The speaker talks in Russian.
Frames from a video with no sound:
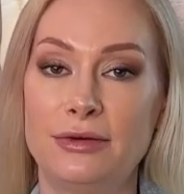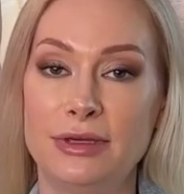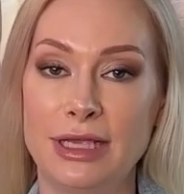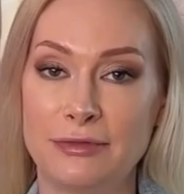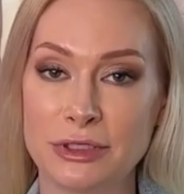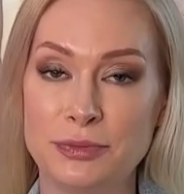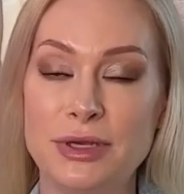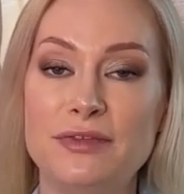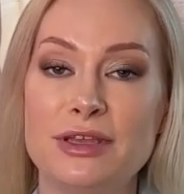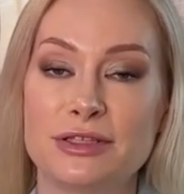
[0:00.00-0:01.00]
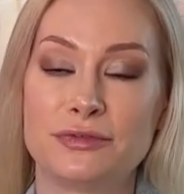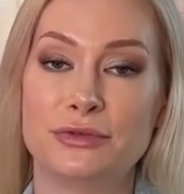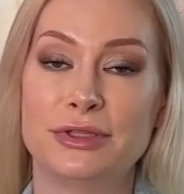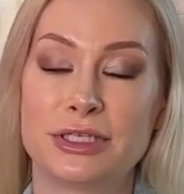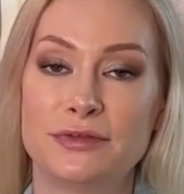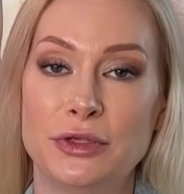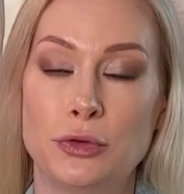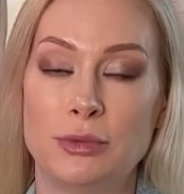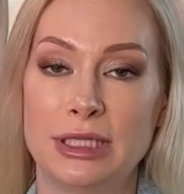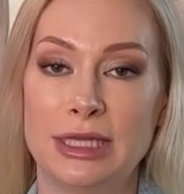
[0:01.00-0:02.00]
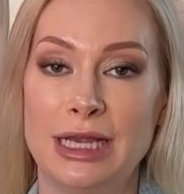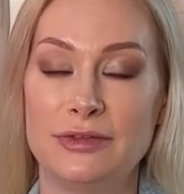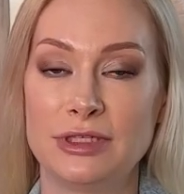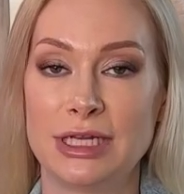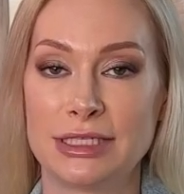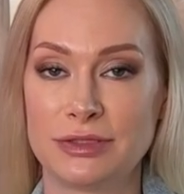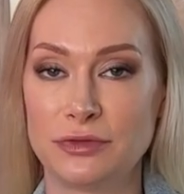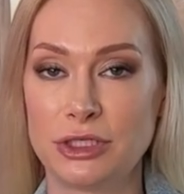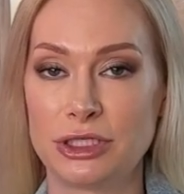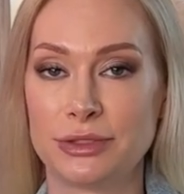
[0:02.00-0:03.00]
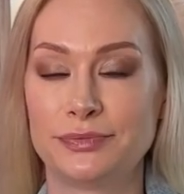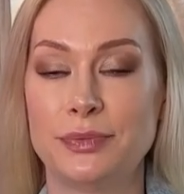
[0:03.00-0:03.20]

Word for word: Я вас приветствую на своем канале «Взгляд свыше».